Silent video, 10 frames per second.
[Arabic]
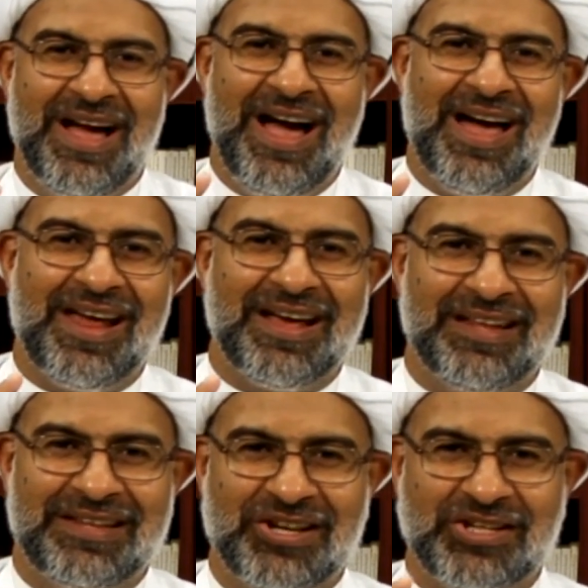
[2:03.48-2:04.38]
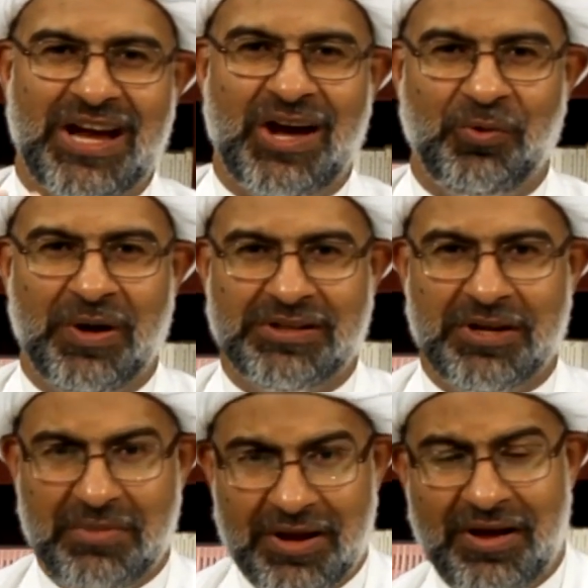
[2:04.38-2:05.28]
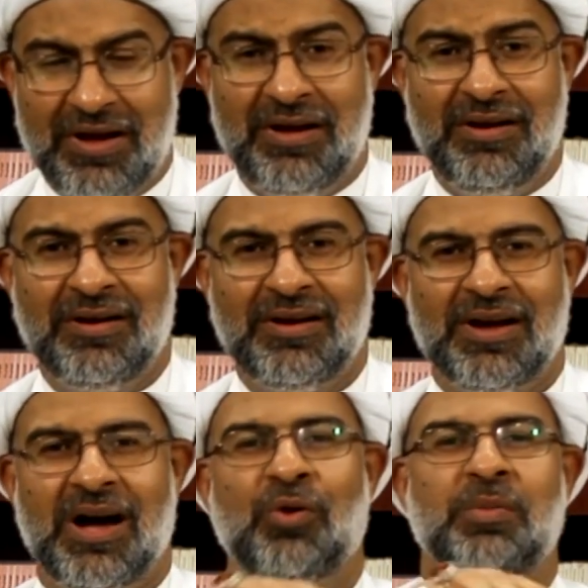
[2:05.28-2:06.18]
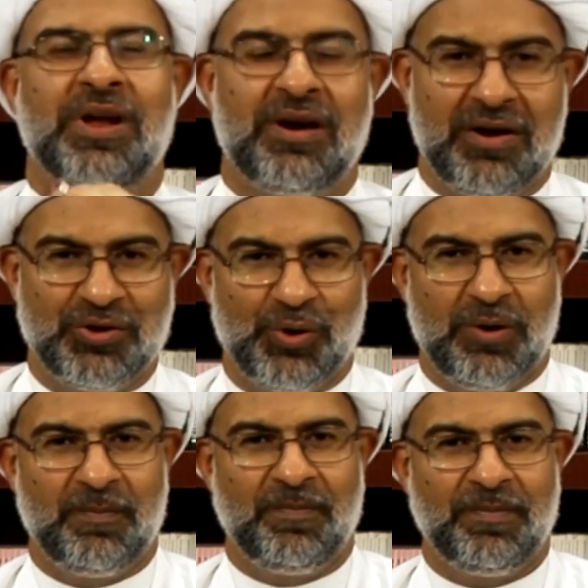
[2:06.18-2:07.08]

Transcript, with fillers: حركة الشهوة منها أو من الرجل